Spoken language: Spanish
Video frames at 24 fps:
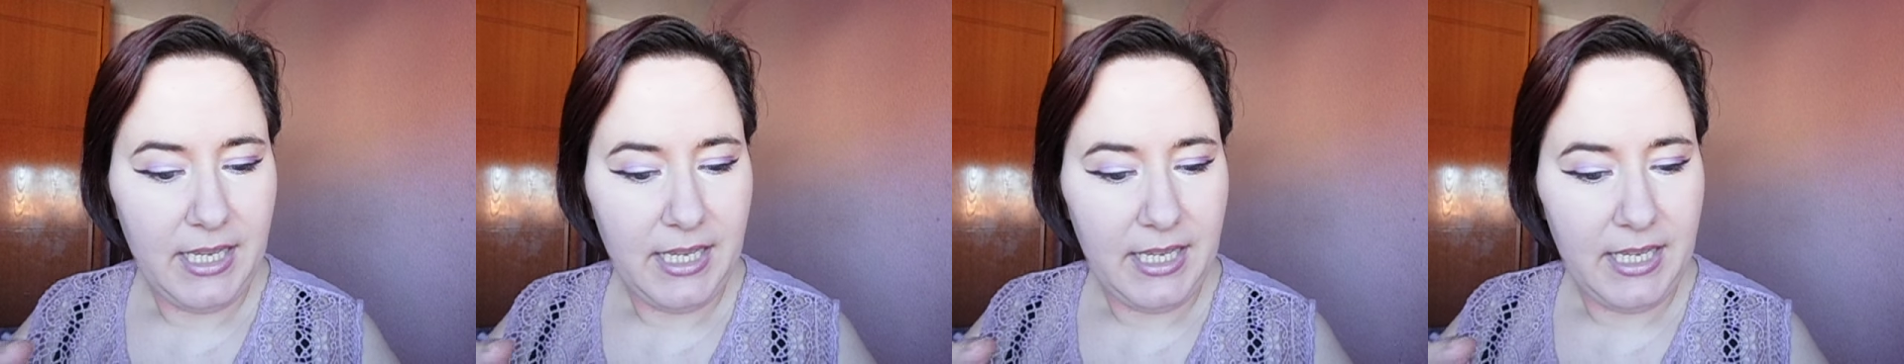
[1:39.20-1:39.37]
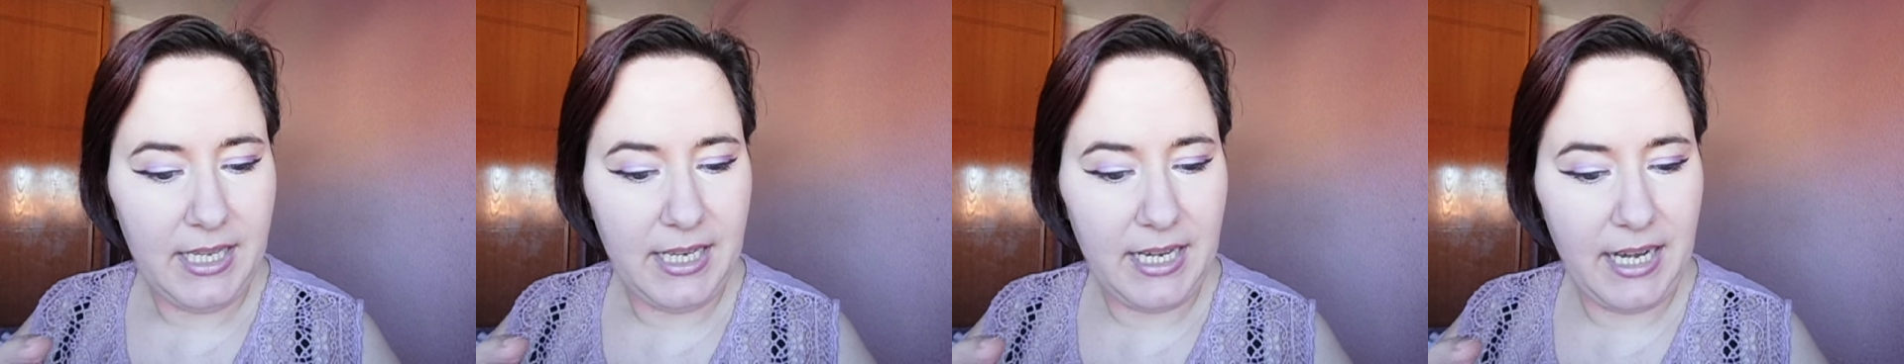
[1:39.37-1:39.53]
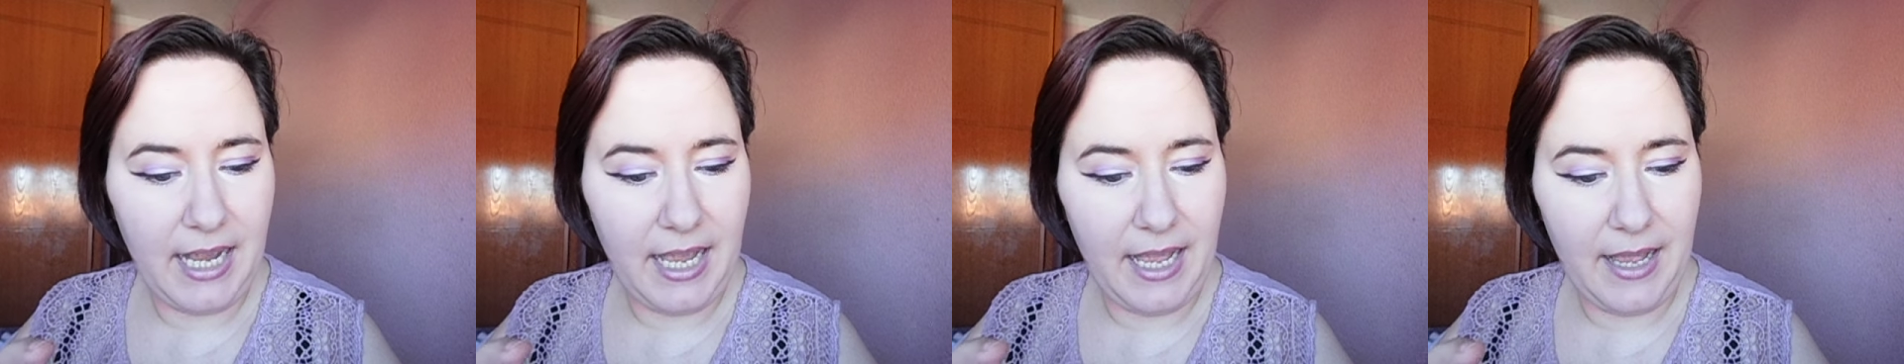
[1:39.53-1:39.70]

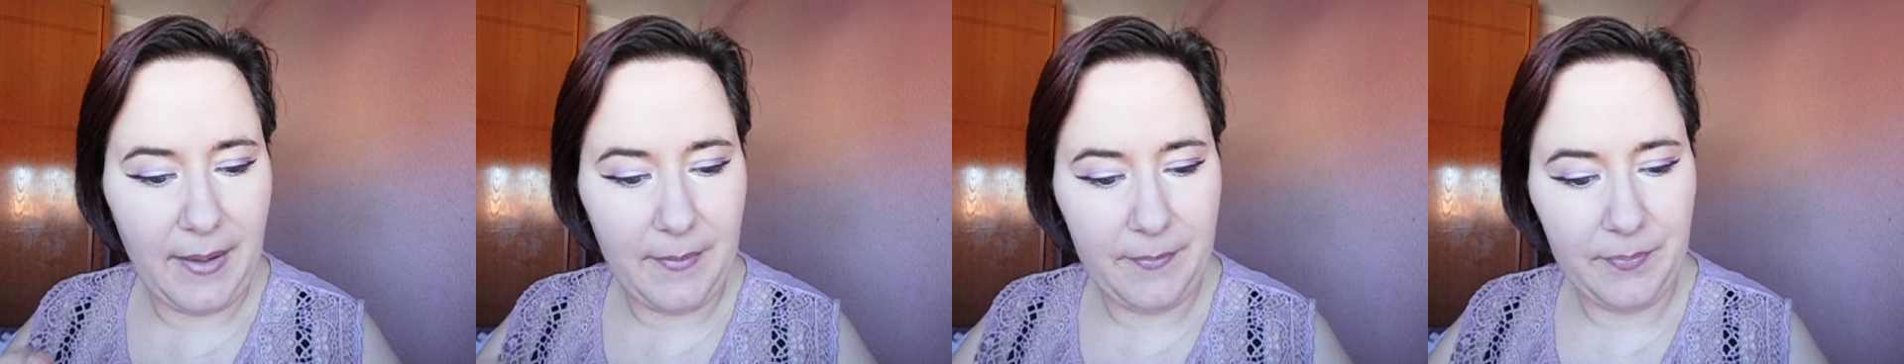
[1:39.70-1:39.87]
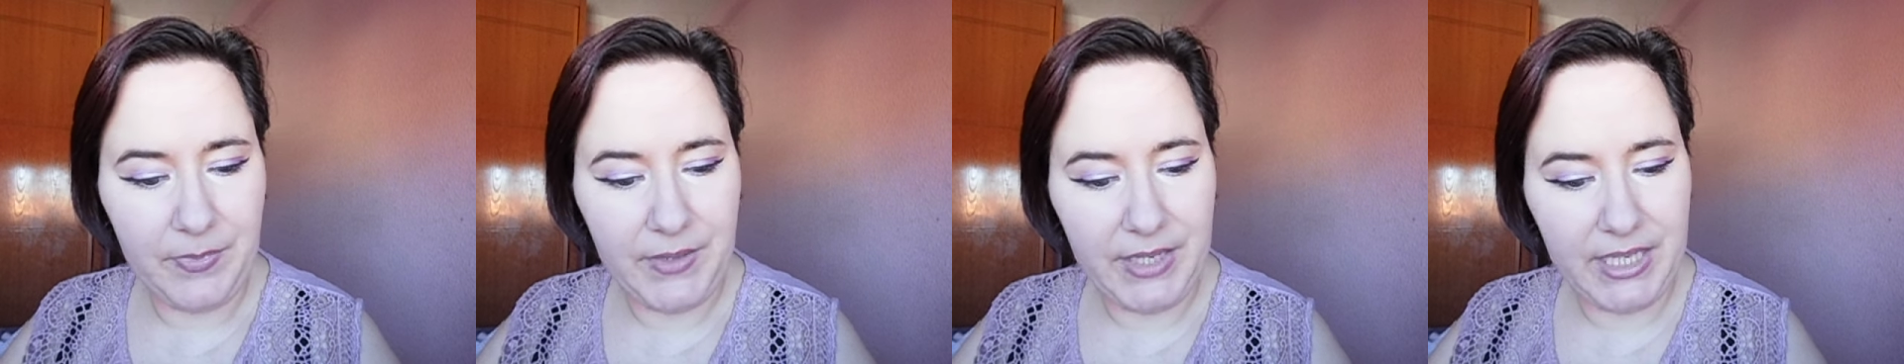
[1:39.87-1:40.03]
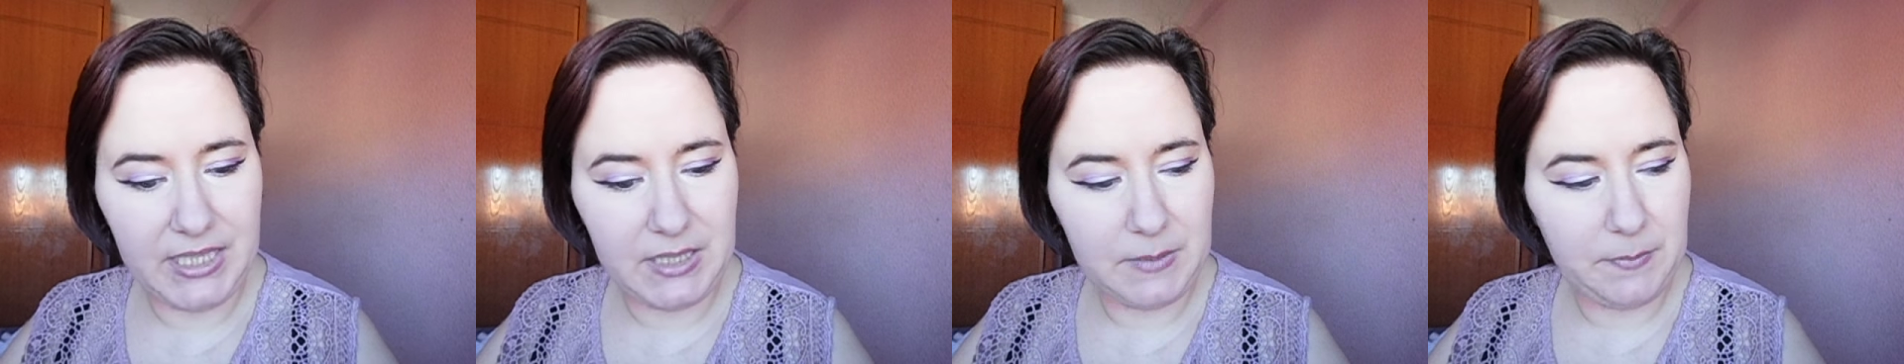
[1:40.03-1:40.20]
y la
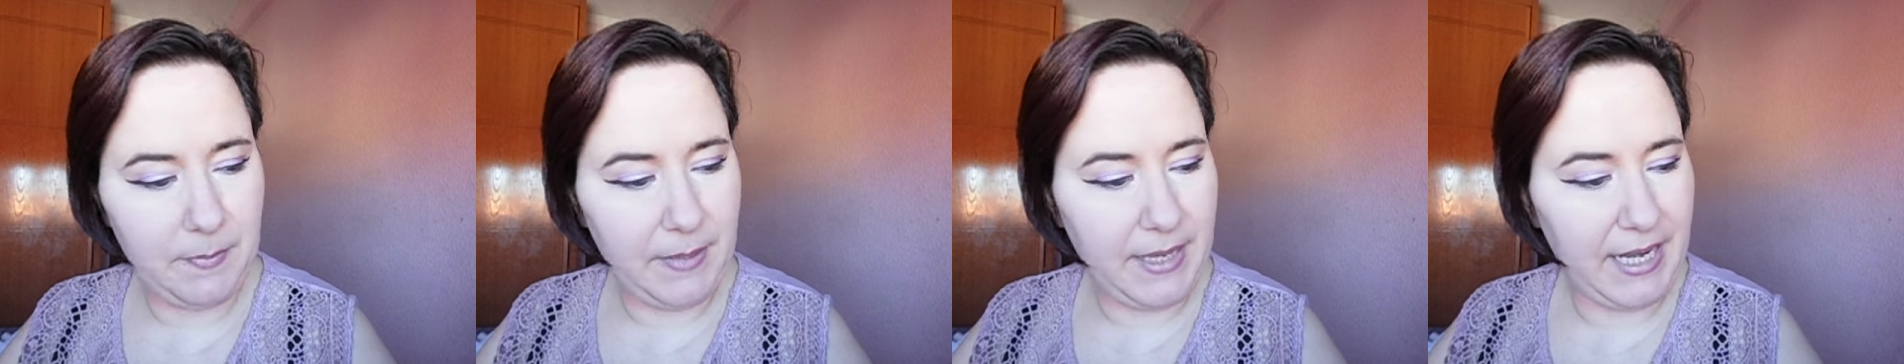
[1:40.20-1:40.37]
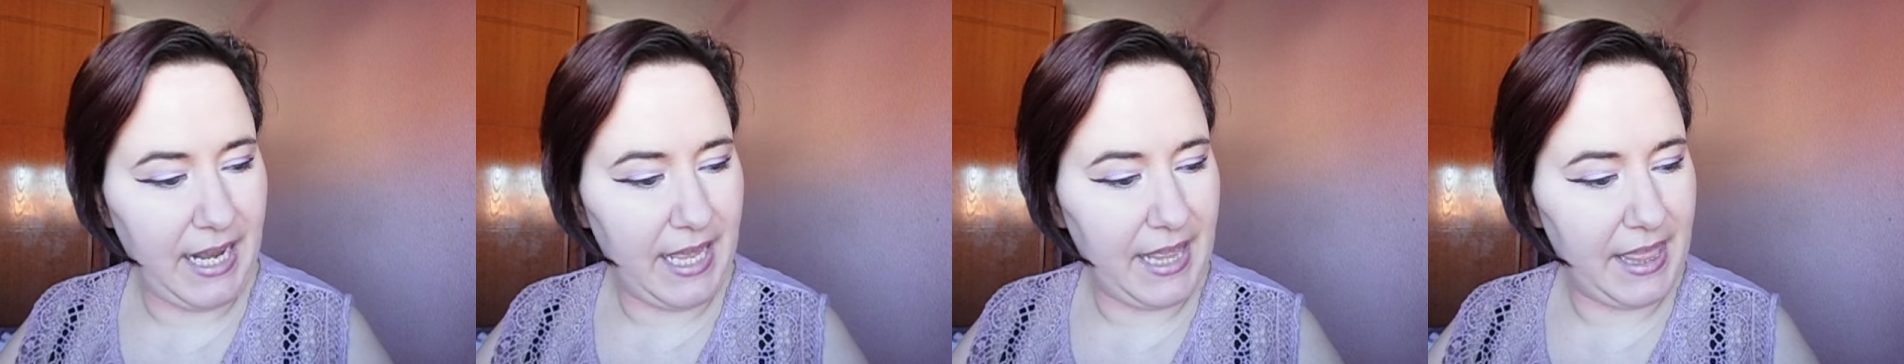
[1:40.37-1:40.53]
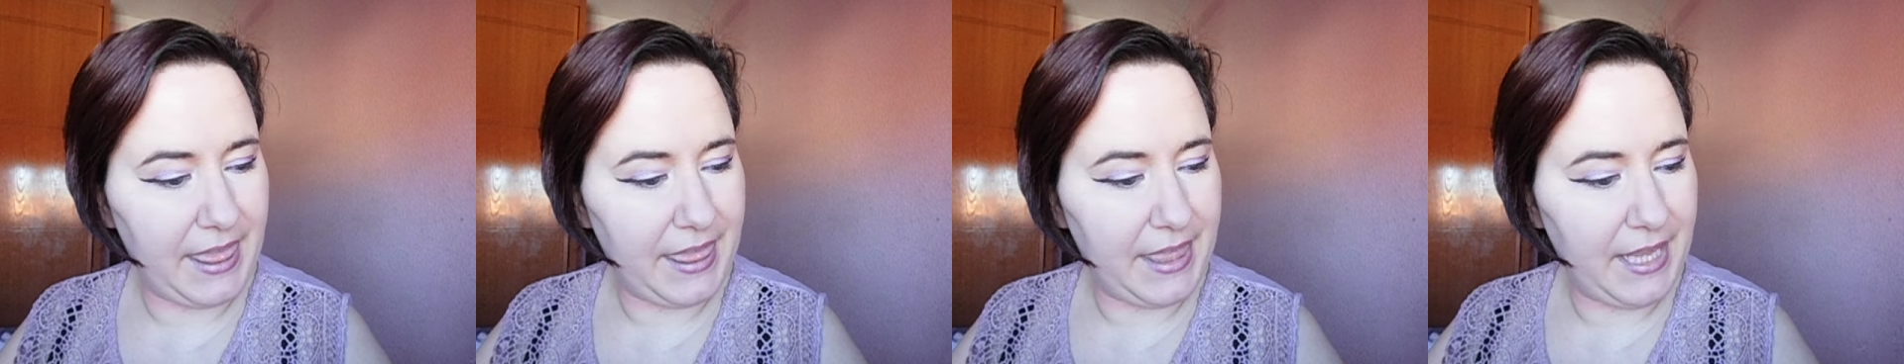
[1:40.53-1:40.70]

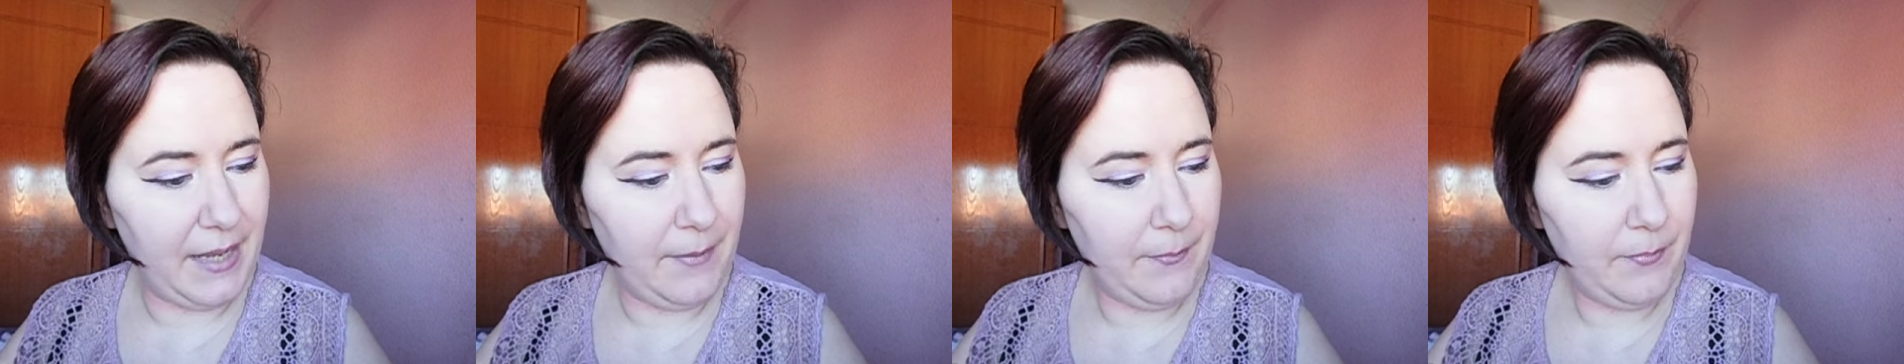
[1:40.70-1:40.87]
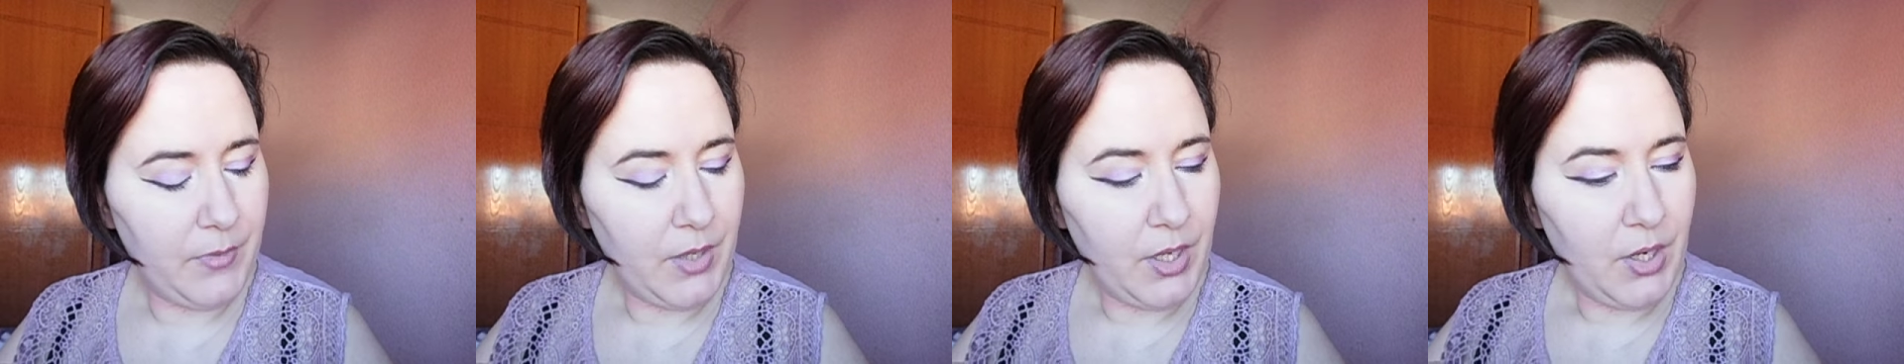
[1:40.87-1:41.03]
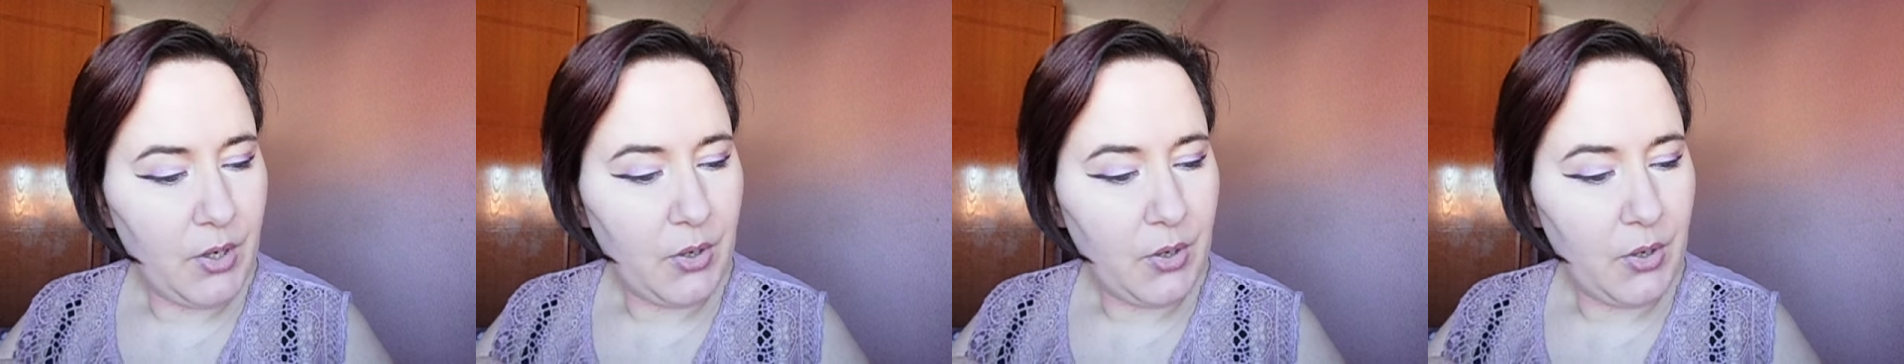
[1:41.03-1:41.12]
esperanza